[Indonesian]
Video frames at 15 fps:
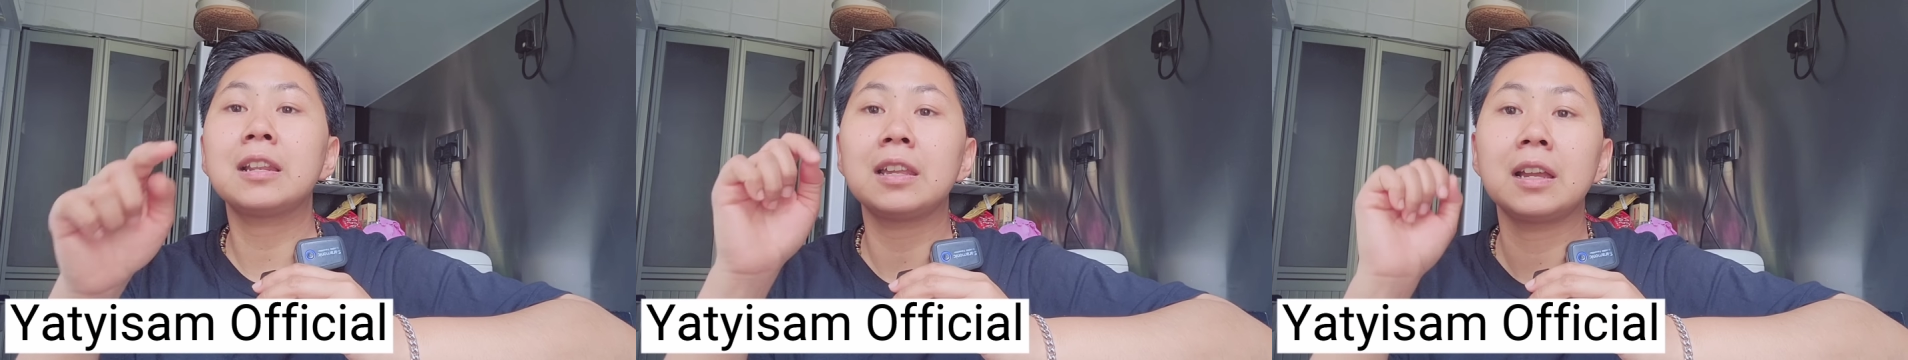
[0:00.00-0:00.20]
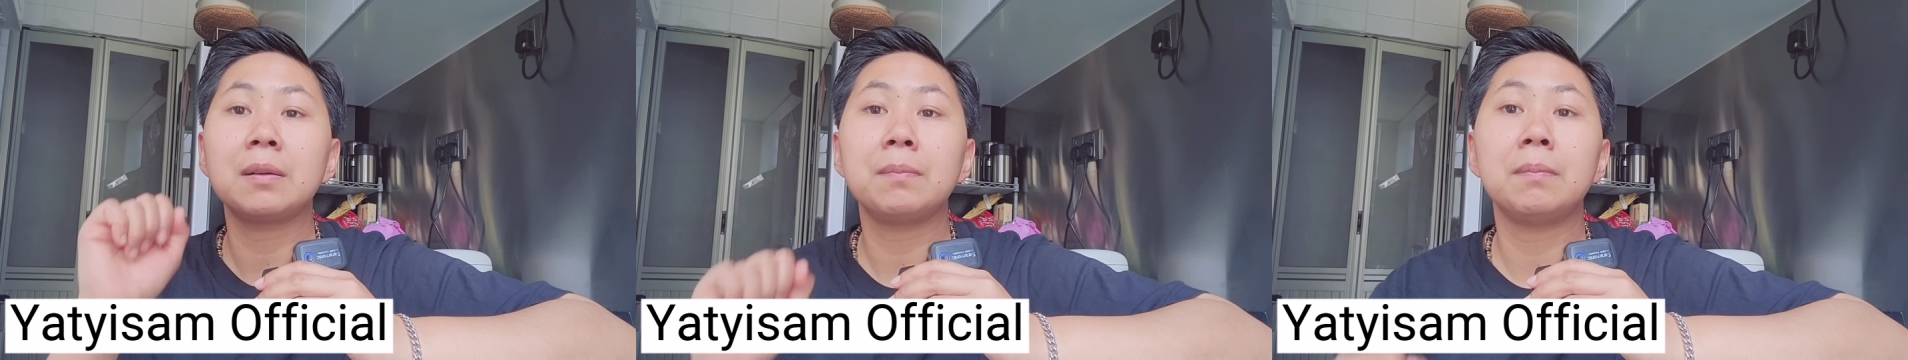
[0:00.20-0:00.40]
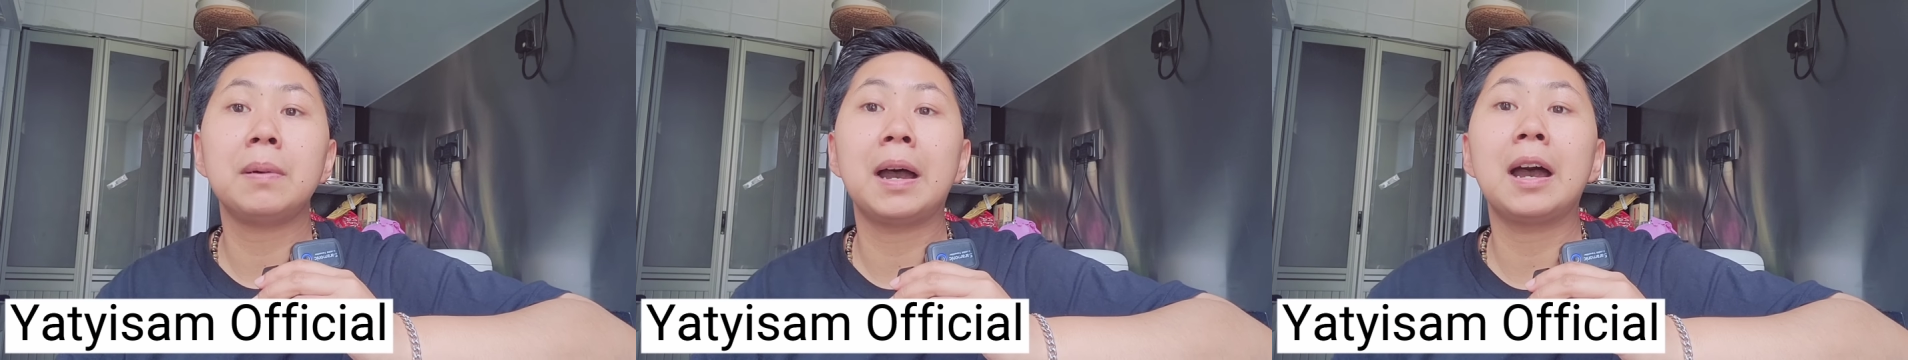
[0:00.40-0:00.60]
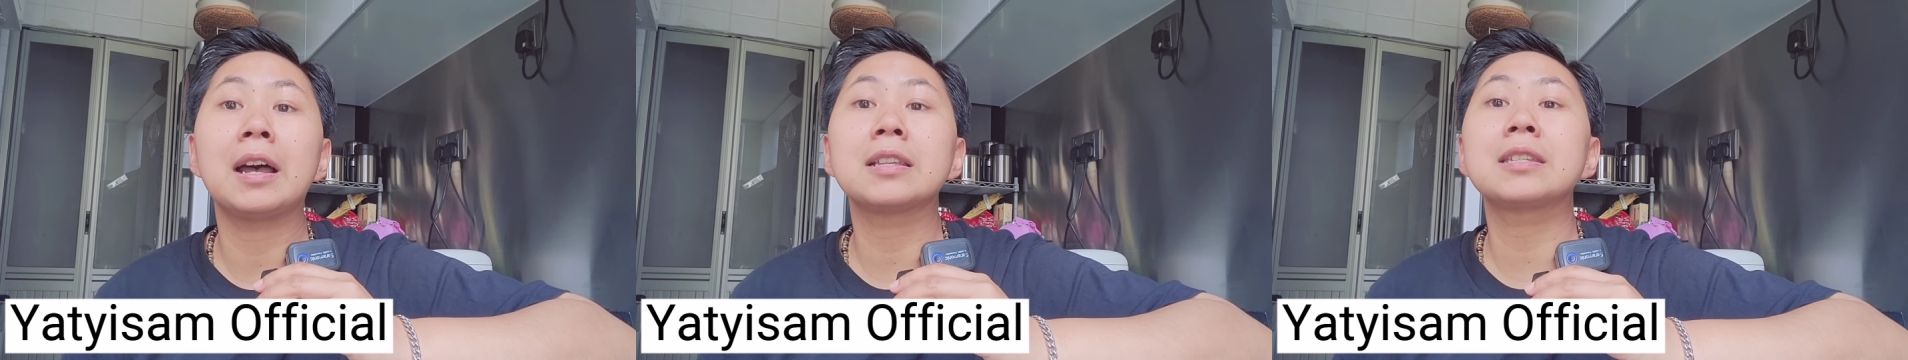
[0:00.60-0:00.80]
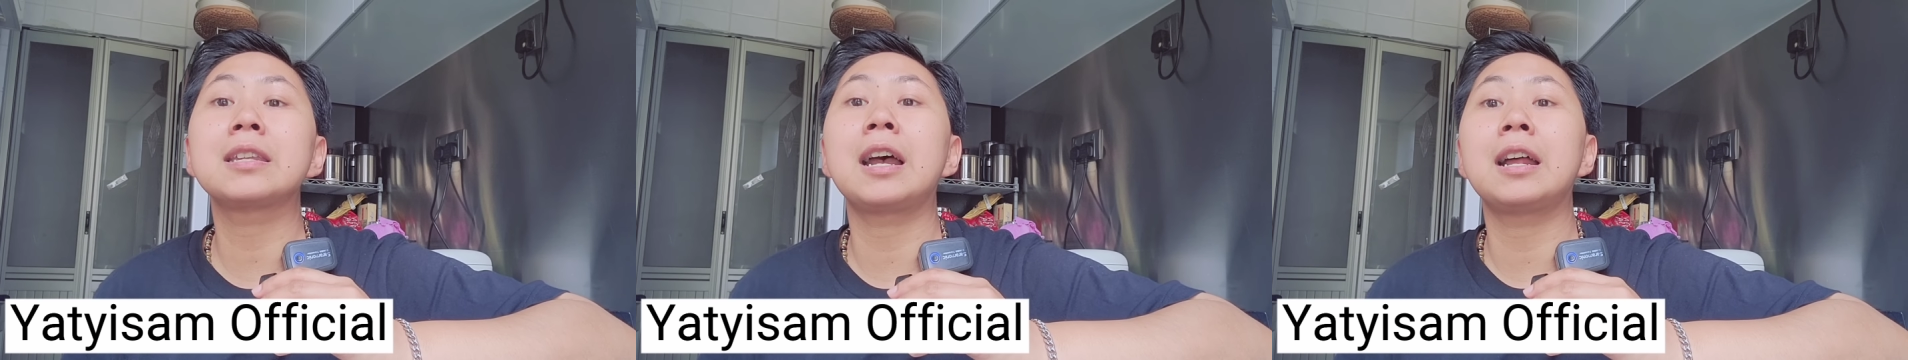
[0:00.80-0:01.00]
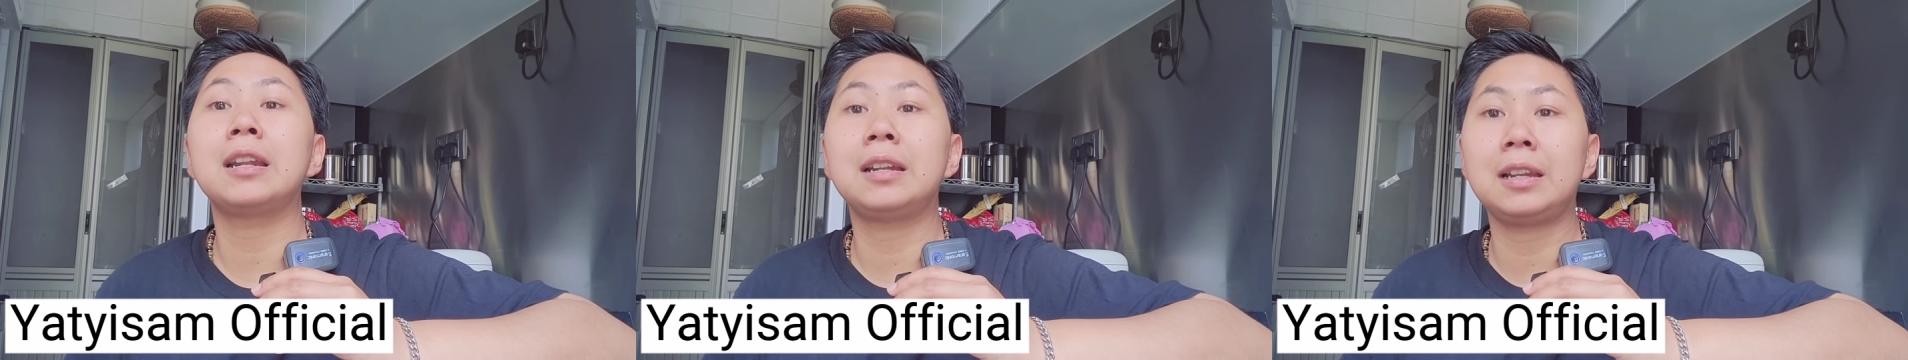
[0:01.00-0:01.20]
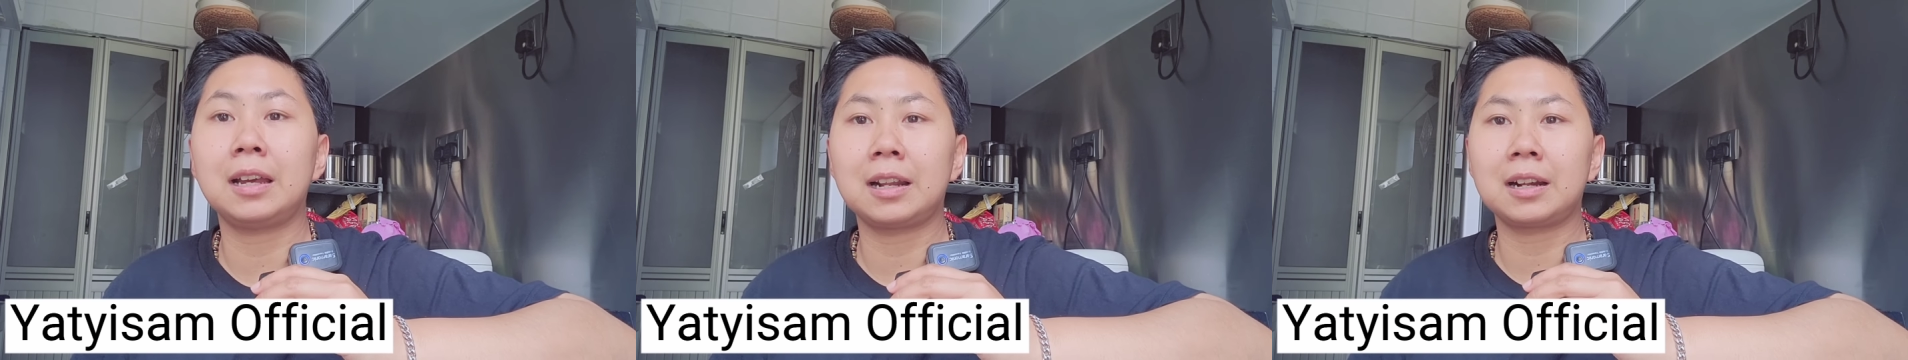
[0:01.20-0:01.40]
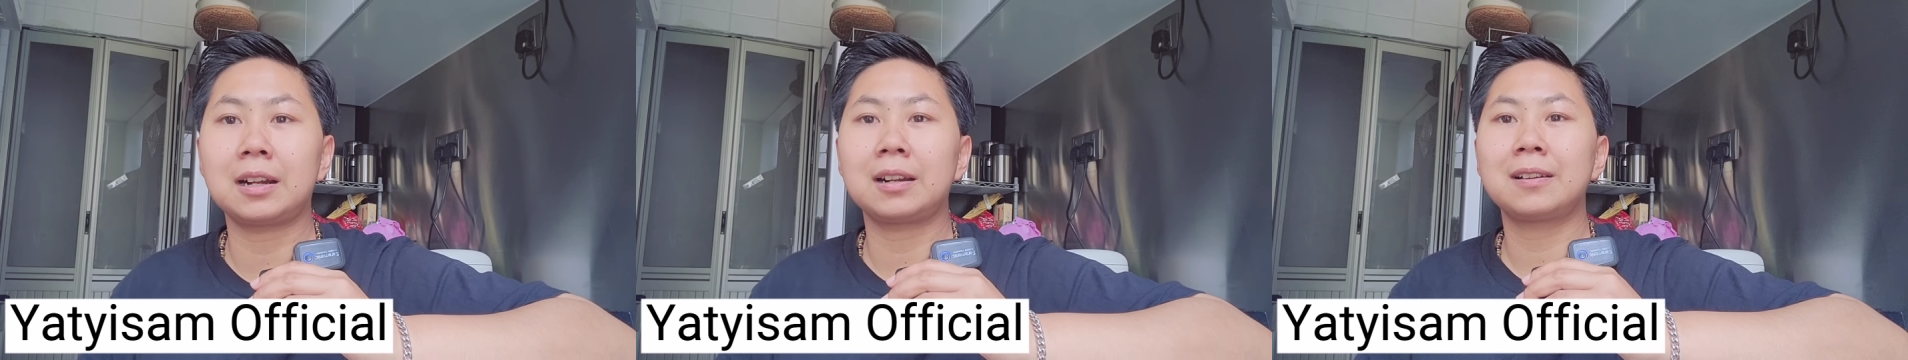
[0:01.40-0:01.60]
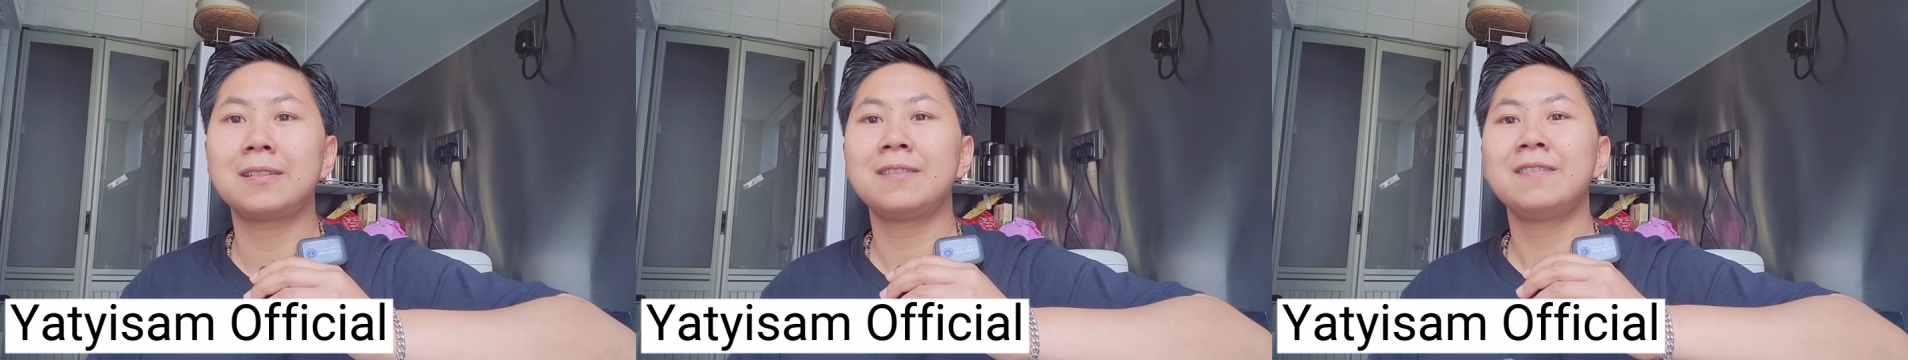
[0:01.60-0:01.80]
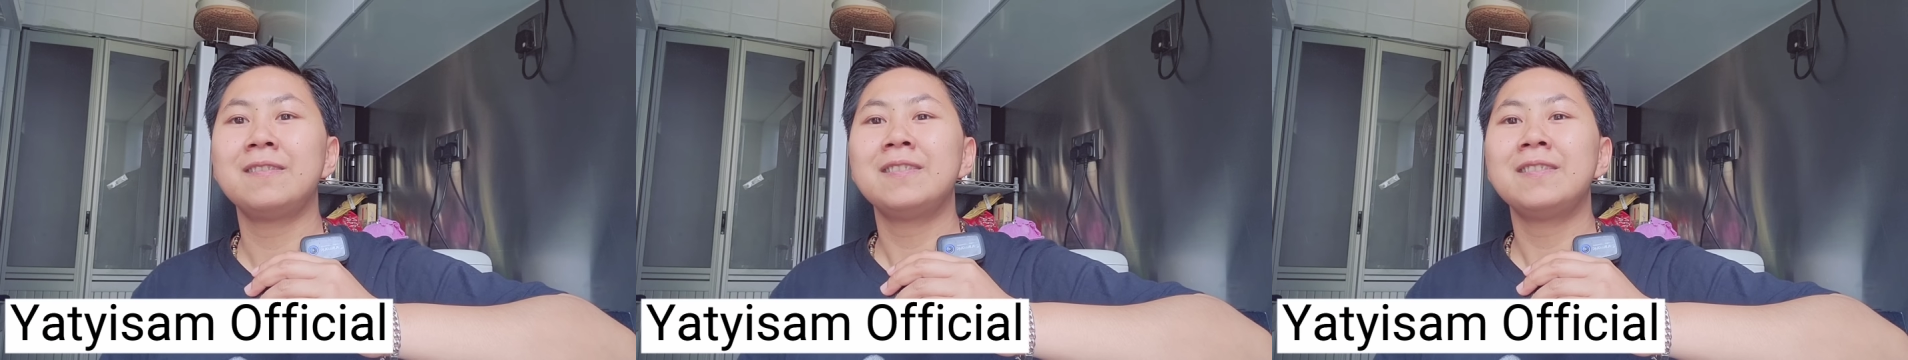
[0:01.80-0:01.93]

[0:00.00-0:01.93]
akhirnya Mbak A sadar.